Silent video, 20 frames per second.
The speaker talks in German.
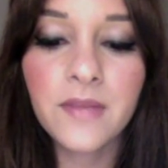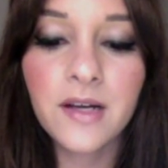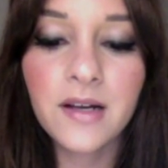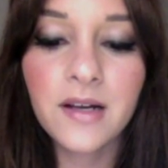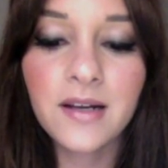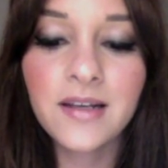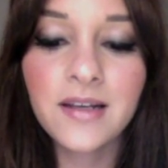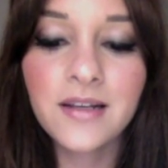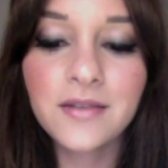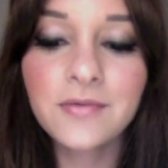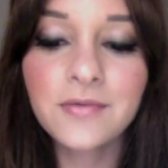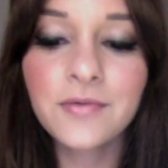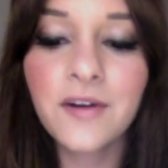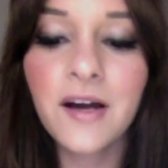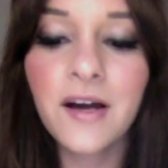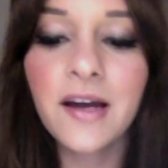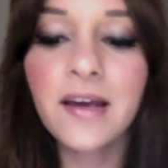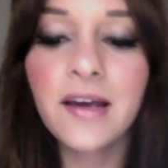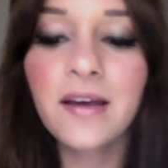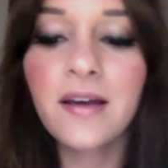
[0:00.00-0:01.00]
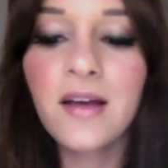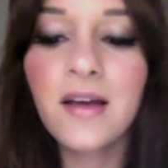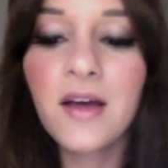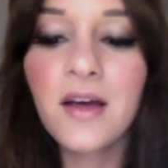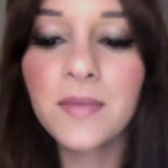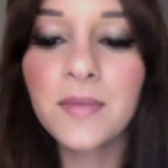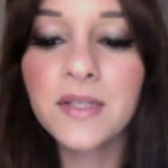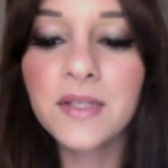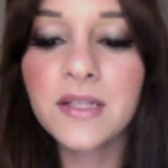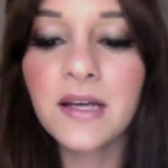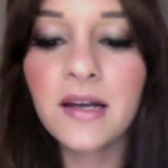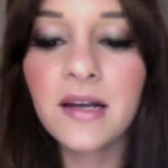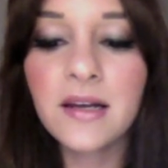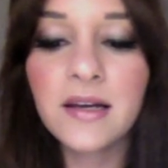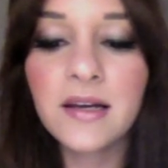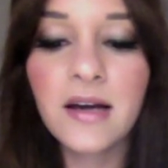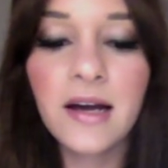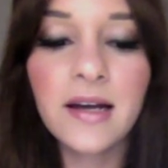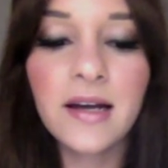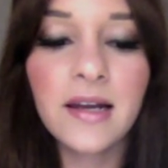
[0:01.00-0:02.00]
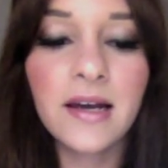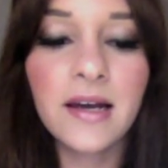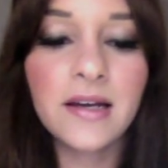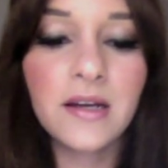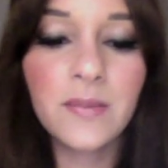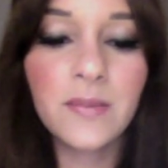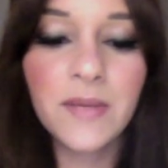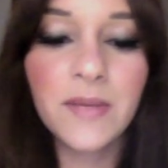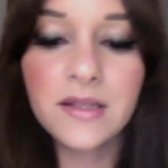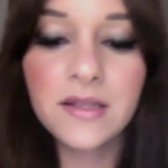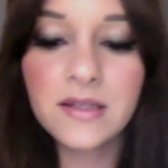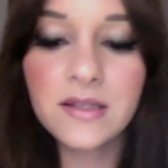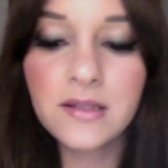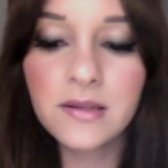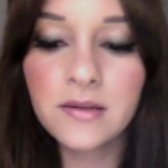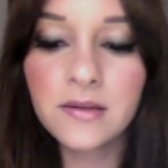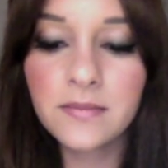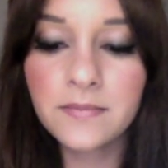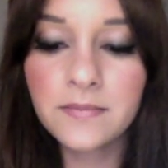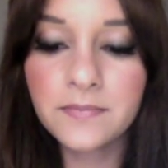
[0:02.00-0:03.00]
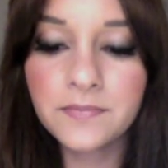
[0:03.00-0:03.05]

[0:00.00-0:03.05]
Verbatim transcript: Liquify Metallic Eyeliner Pencil.